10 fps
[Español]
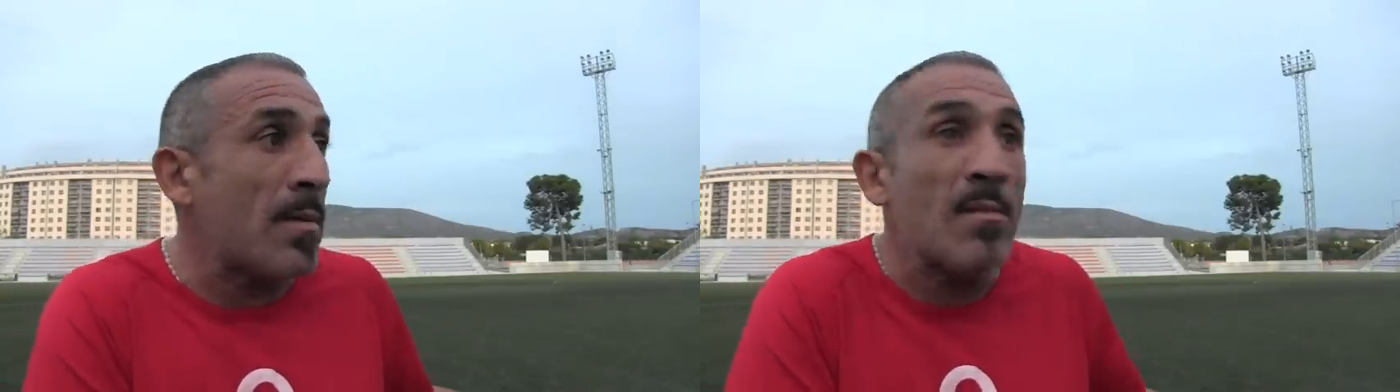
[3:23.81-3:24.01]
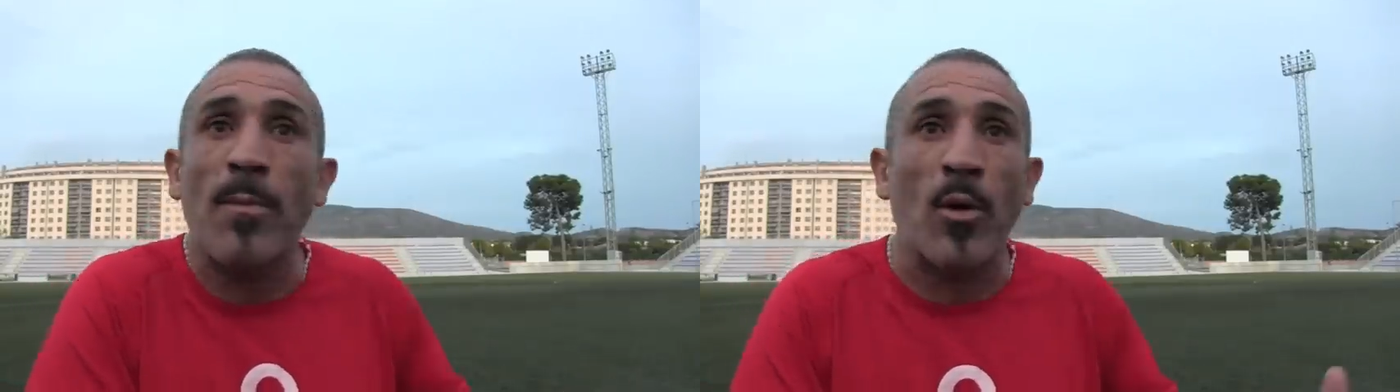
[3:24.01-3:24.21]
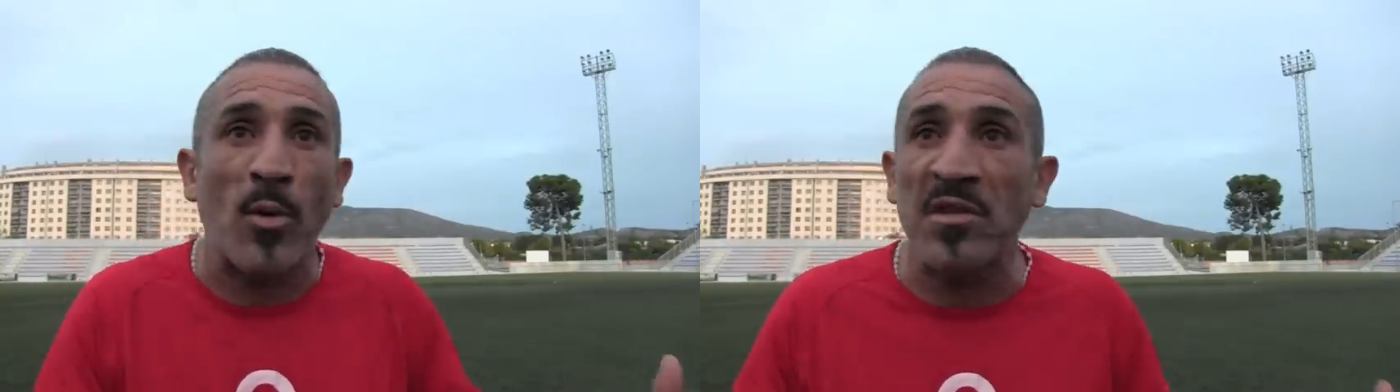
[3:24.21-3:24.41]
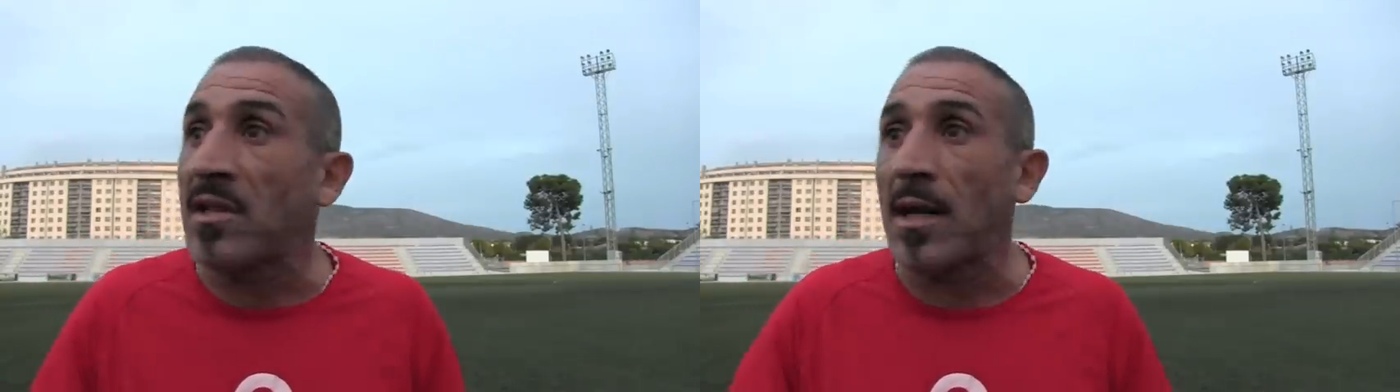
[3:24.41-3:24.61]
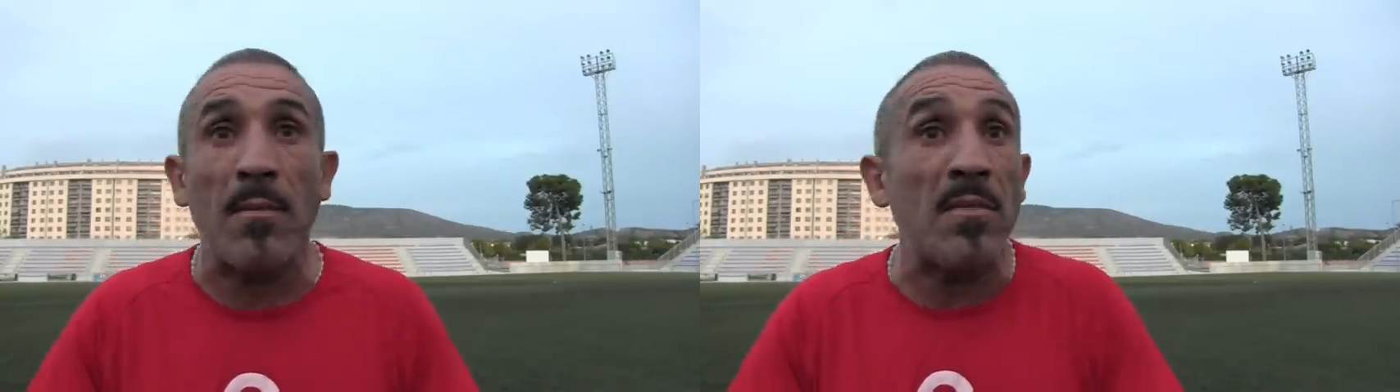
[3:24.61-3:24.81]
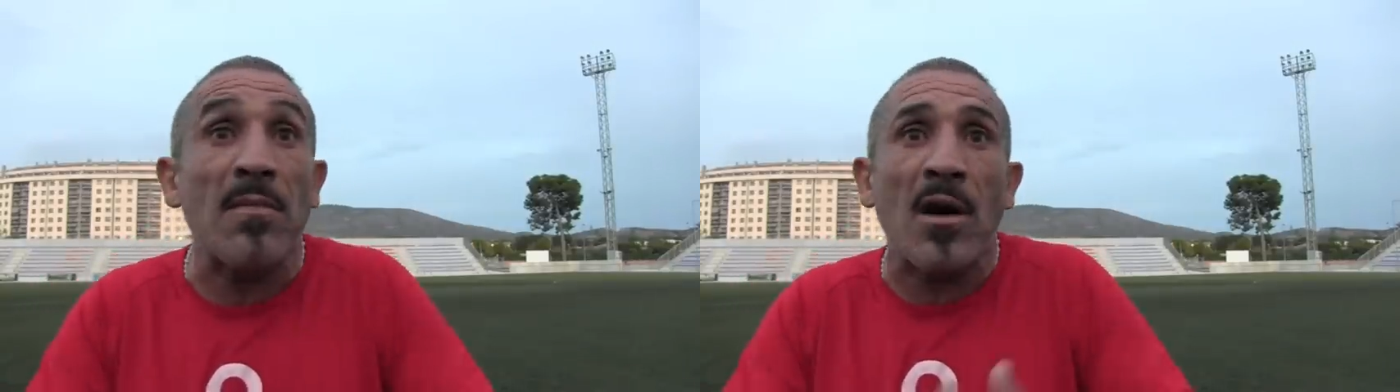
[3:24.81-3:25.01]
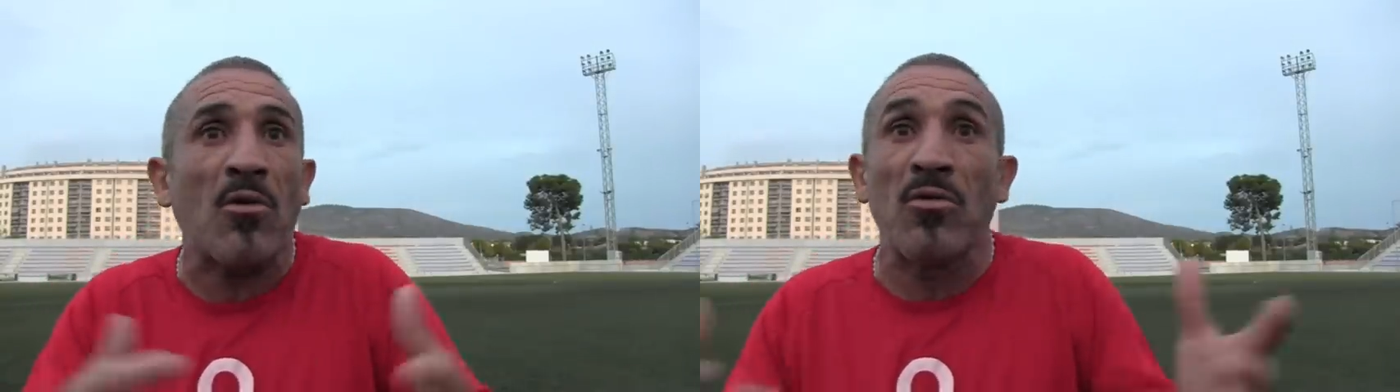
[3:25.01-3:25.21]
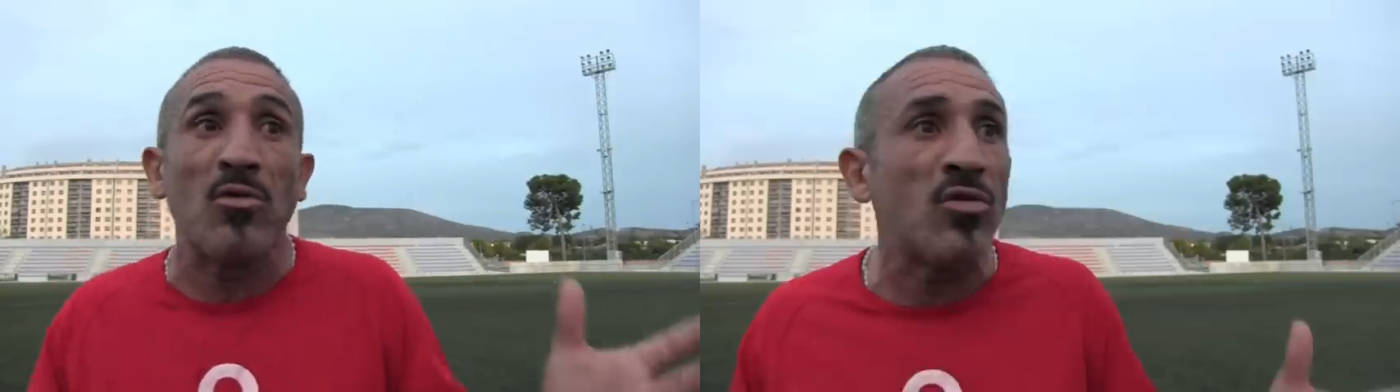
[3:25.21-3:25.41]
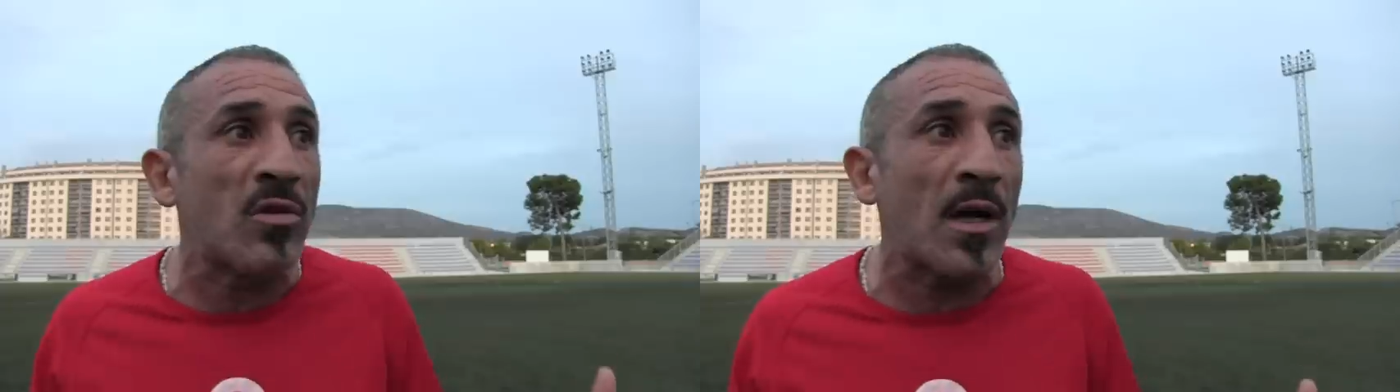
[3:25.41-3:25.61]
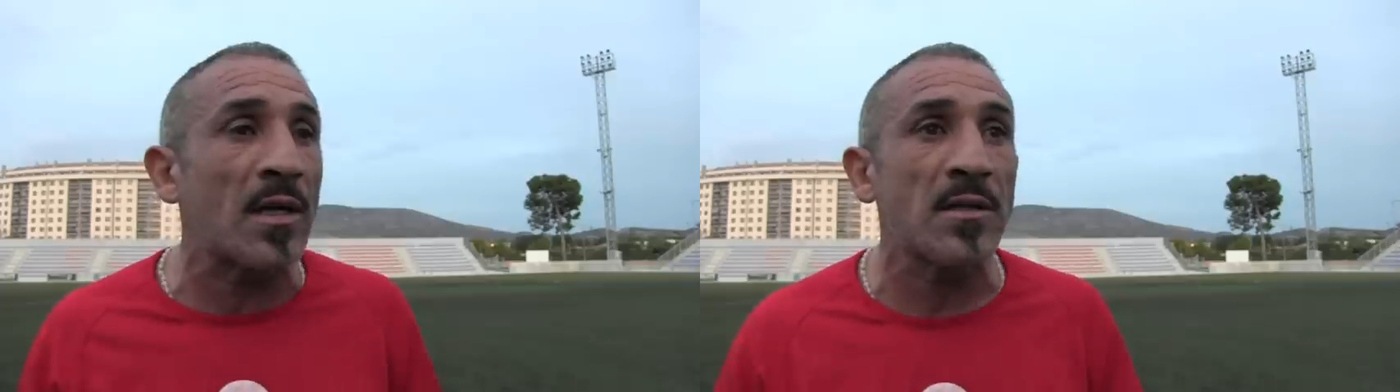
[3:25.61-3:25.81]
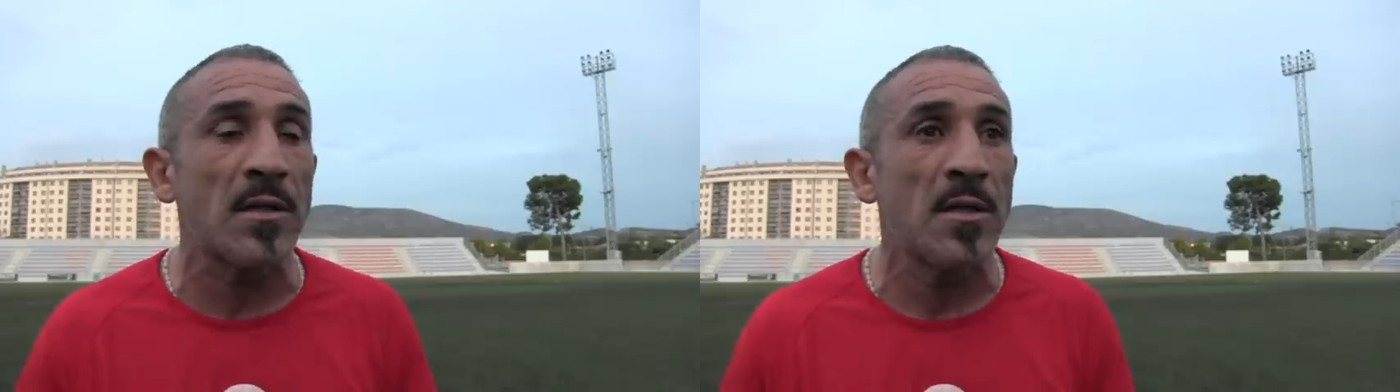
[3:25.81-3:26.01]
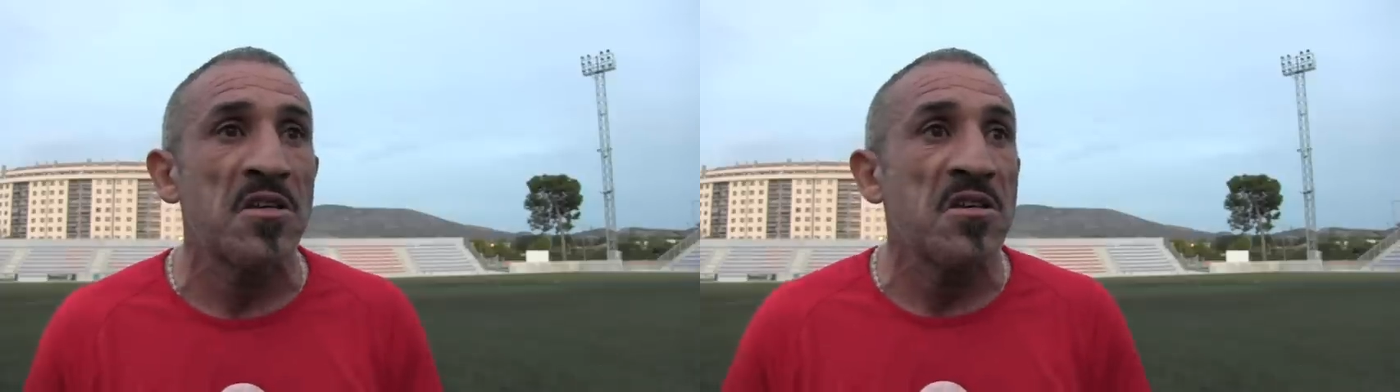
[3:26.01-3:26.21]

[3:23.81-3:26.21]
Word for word: la misma propuesta, las mismas conductas,